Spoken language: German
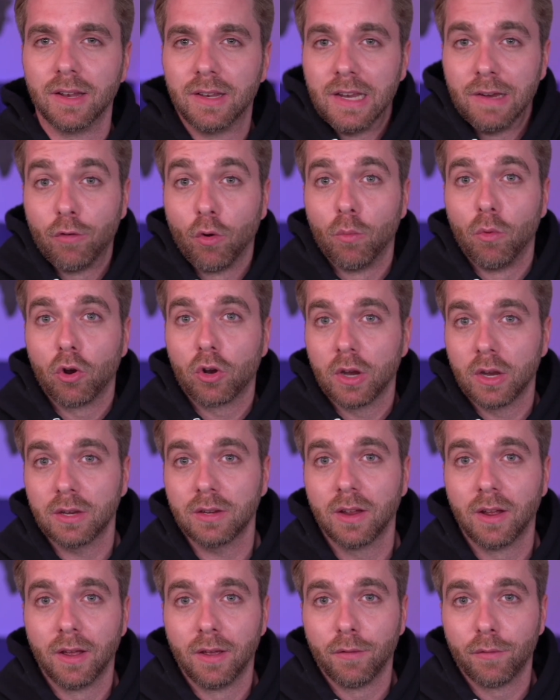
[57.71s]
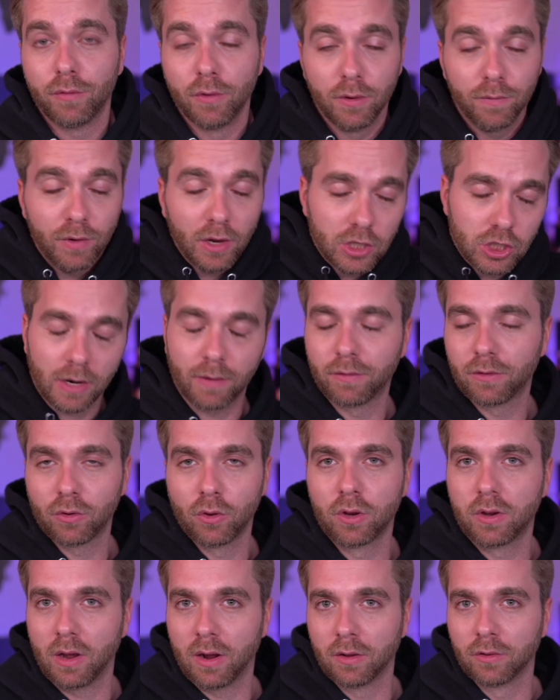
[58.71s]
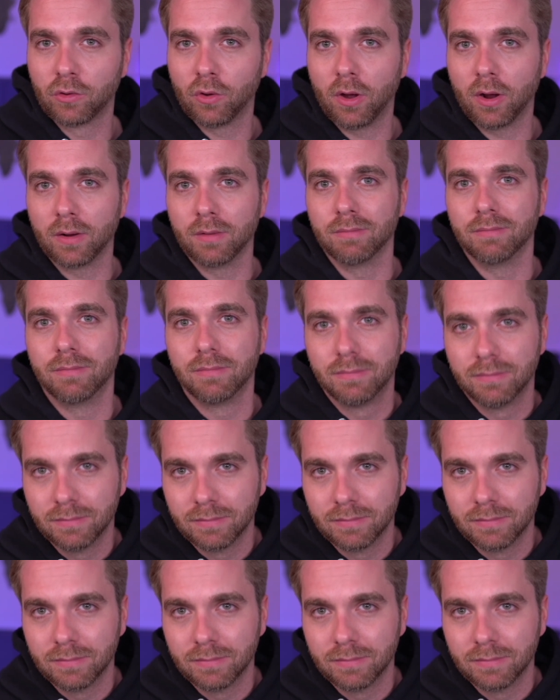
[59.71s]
die womöglich für einen Wirtschaftsrückgang sorgen.